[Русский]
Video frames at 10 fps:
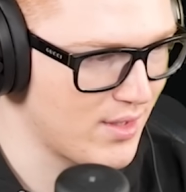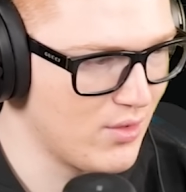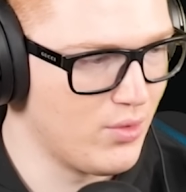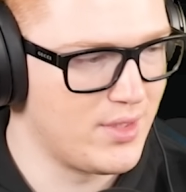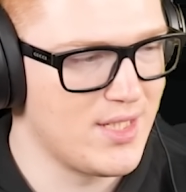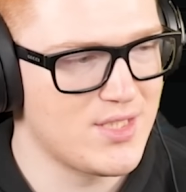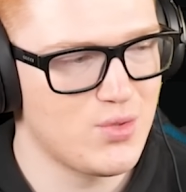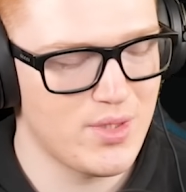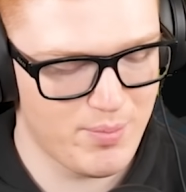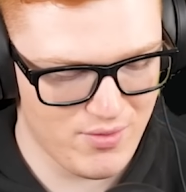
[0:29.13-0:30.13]
Ну вот, я
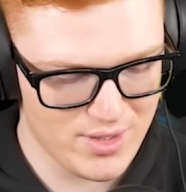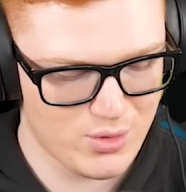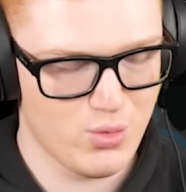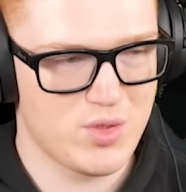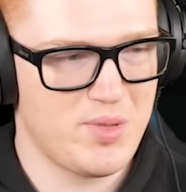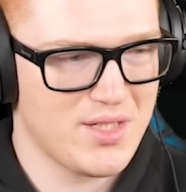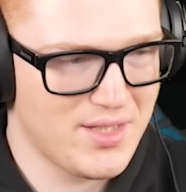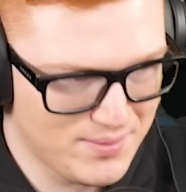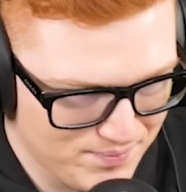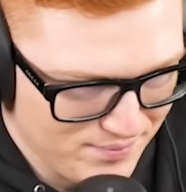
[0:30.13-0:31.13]
зайду на приватку
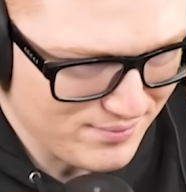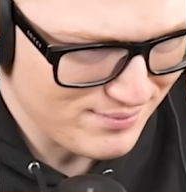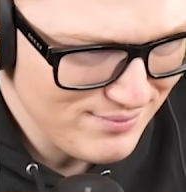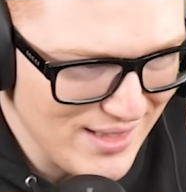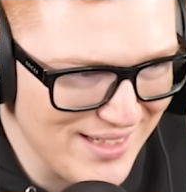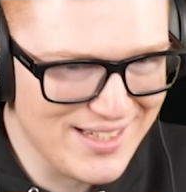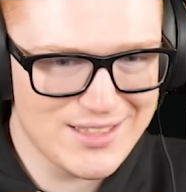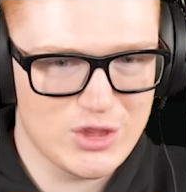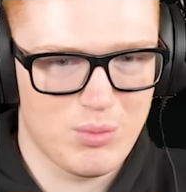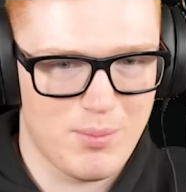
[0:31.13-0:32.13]
узбека, я
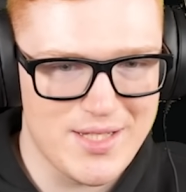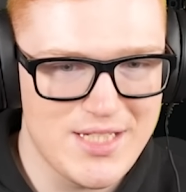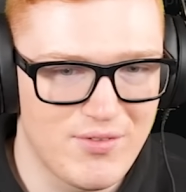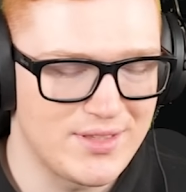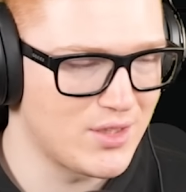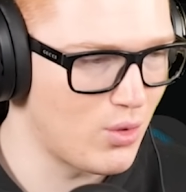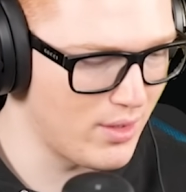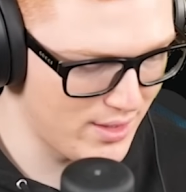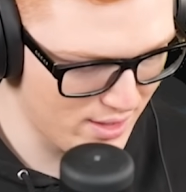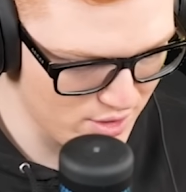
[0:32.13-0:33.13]
особо монтировать этот
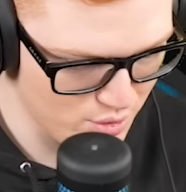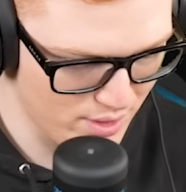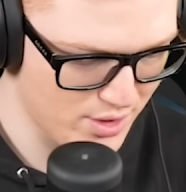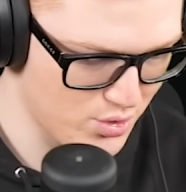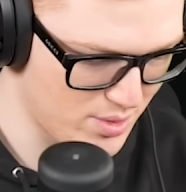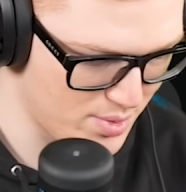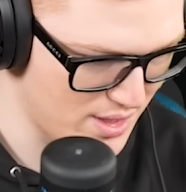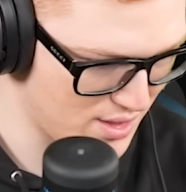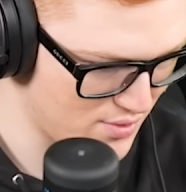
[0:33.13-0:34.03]
ролик не хочу, я хочу записать это